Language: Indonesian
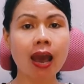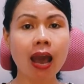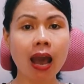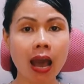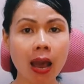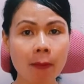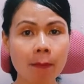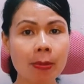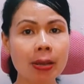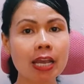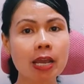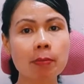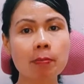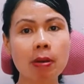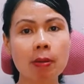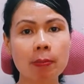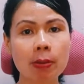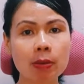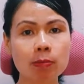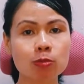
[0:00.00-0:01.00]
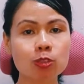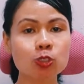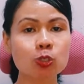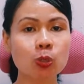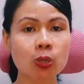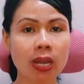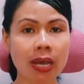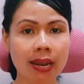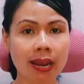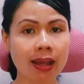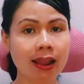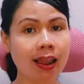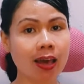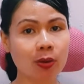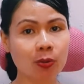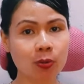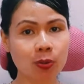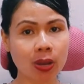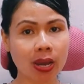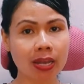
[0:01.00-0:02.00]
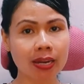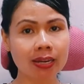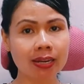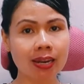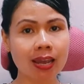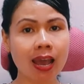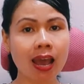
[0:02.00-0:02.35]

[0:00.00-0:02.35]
Apa yang Bapak Ibu Saudara lakukan?